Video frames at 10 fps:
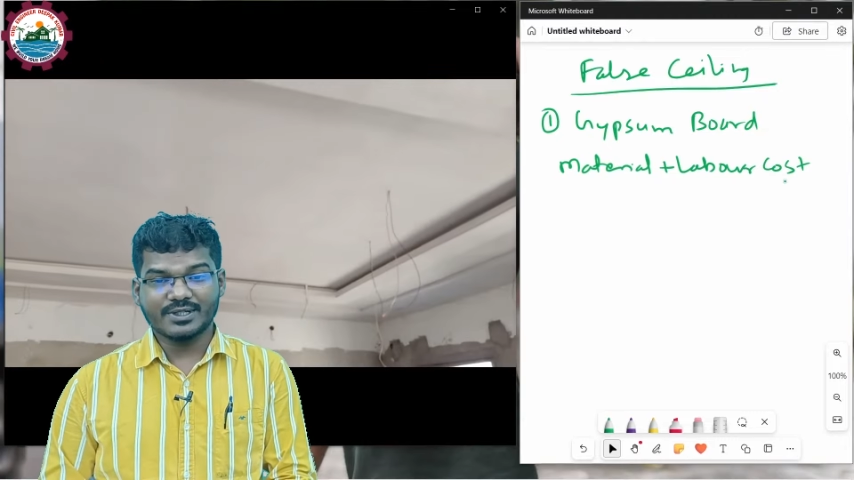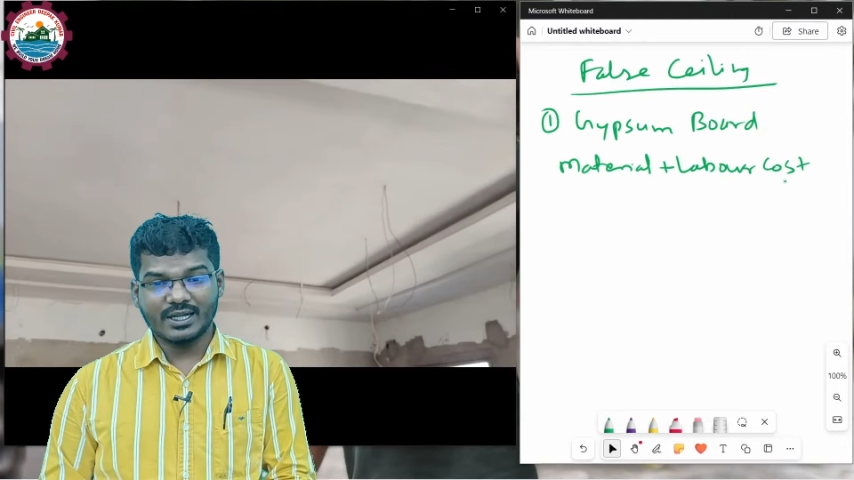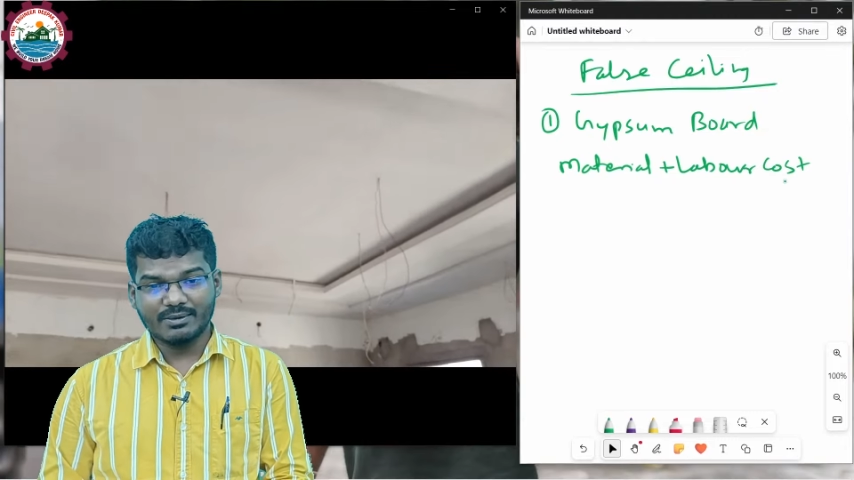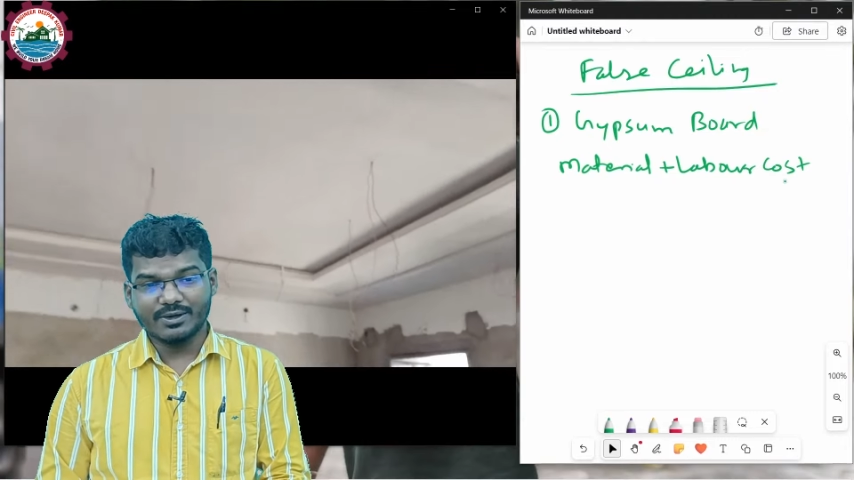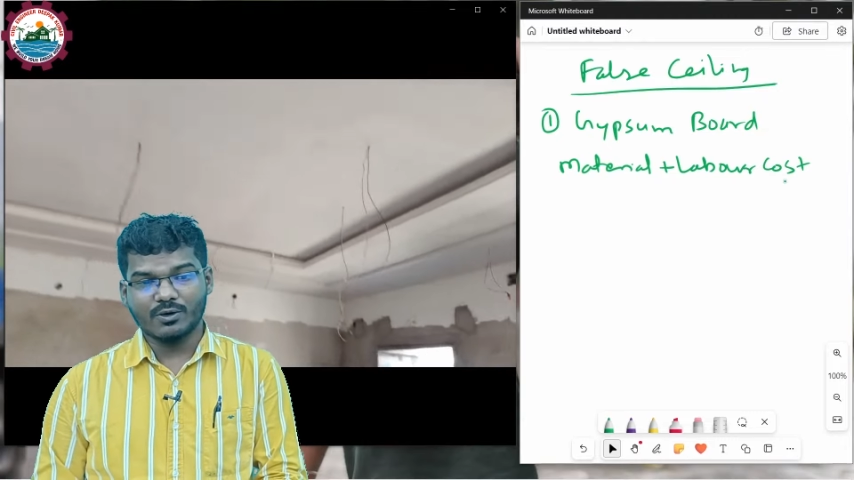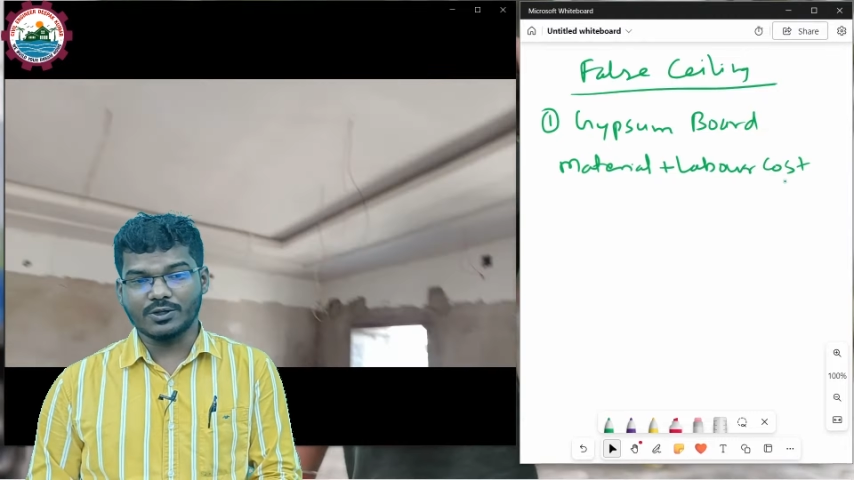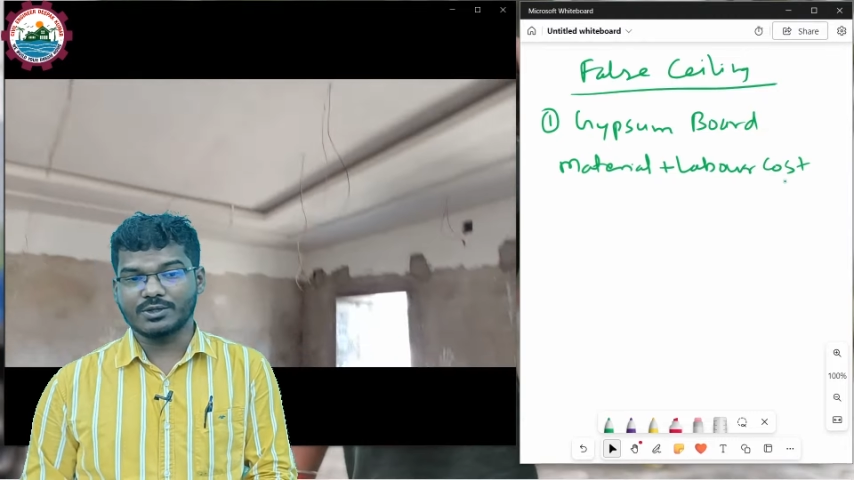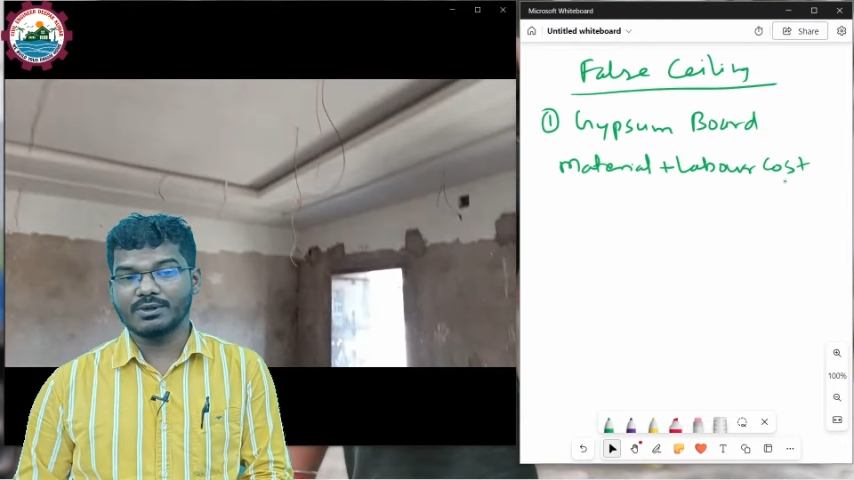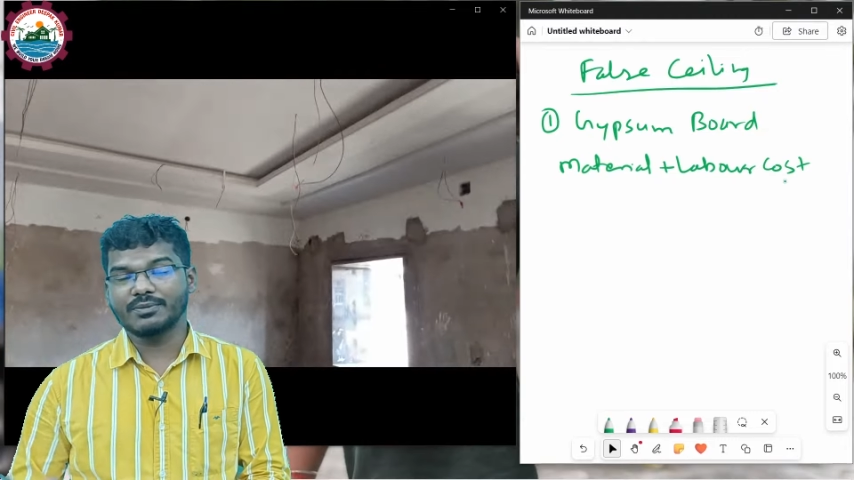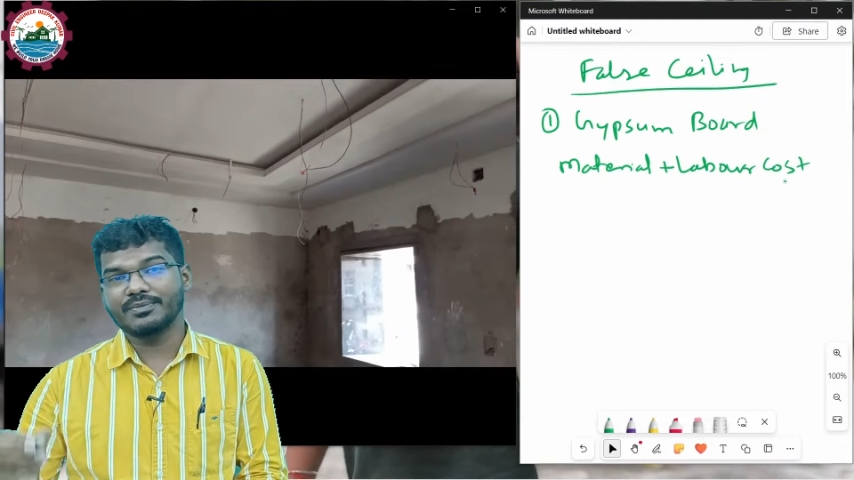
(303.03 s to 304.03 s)
प्लस लेबर
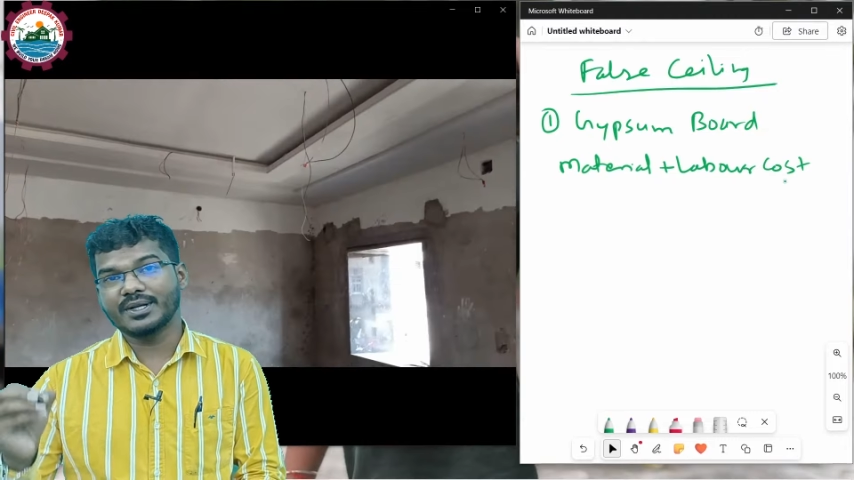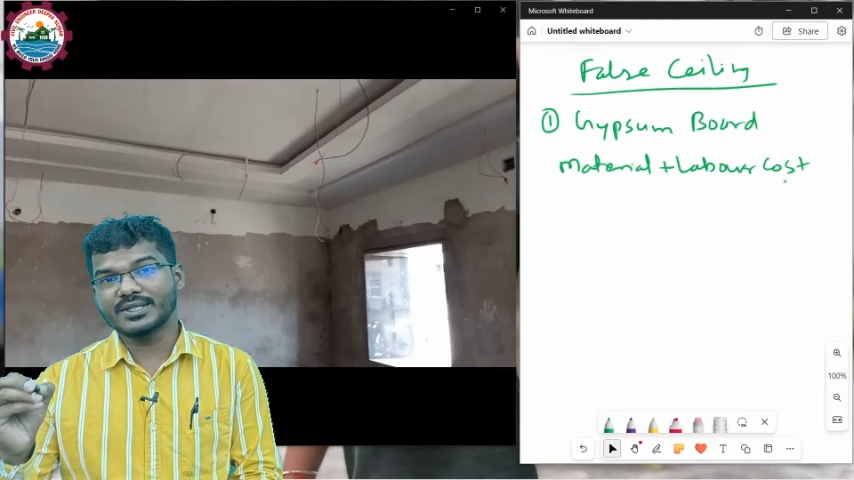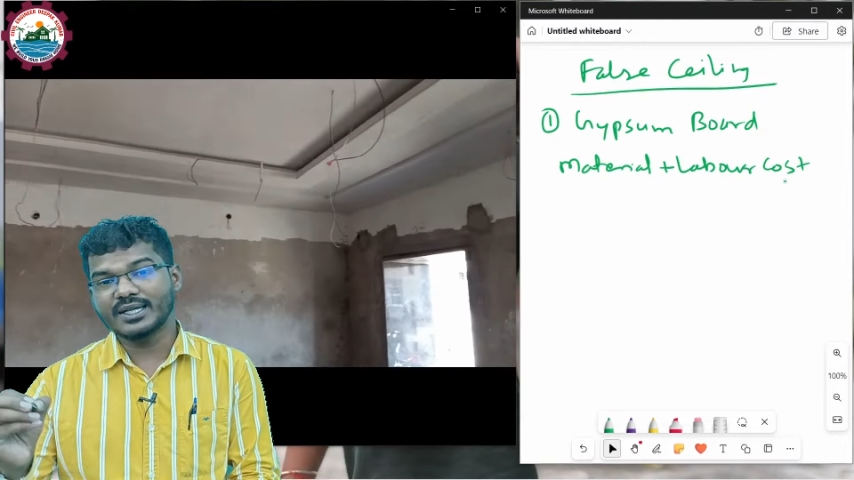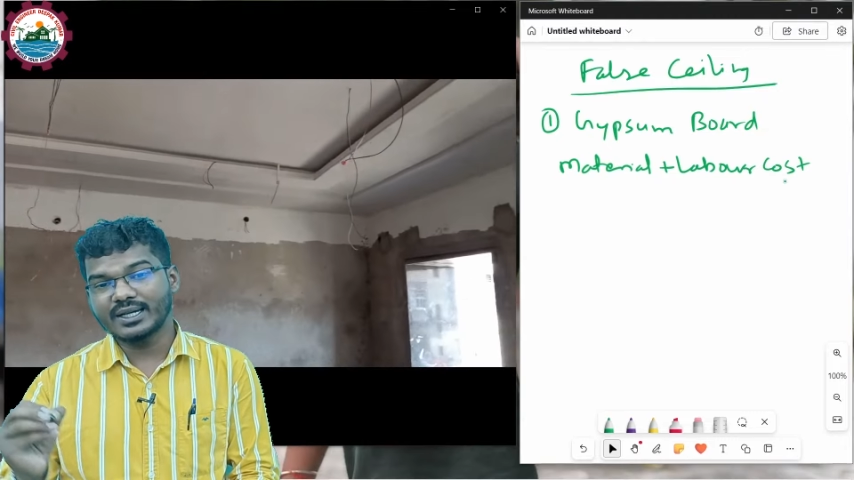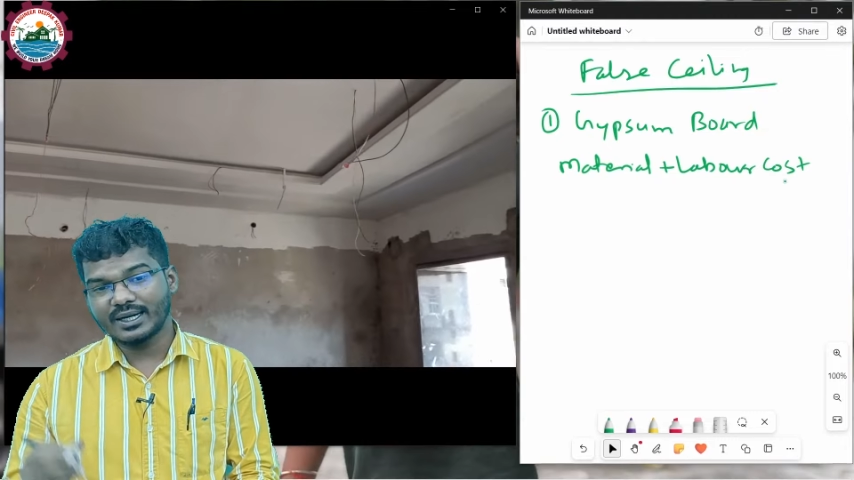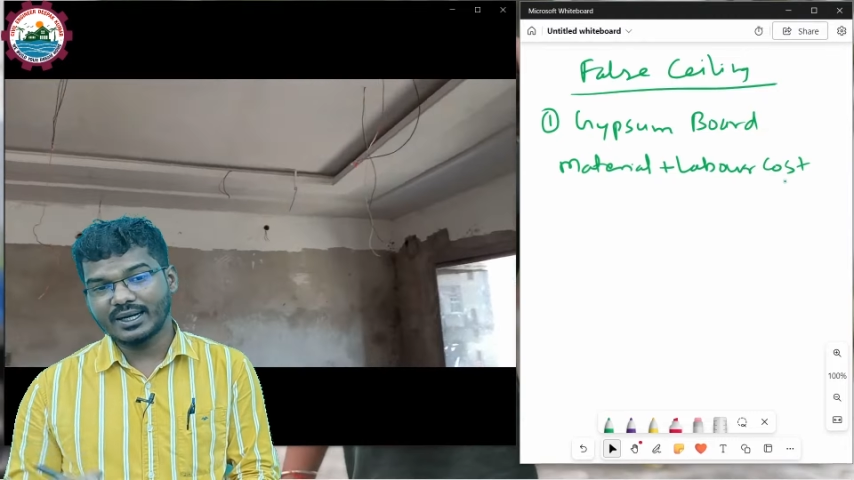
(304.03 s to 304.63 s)
कॉस्ट मतलब फिक्सिंग